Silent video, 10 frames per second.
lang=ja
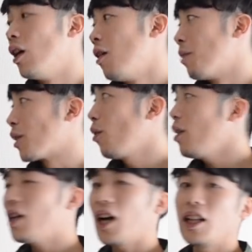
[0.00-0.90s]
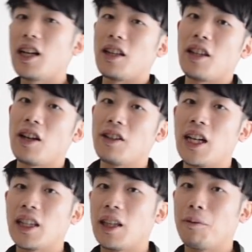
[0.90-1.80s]
まあ、それにかなり似てる
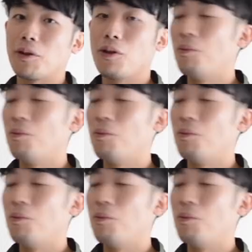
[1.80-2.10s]
なって僕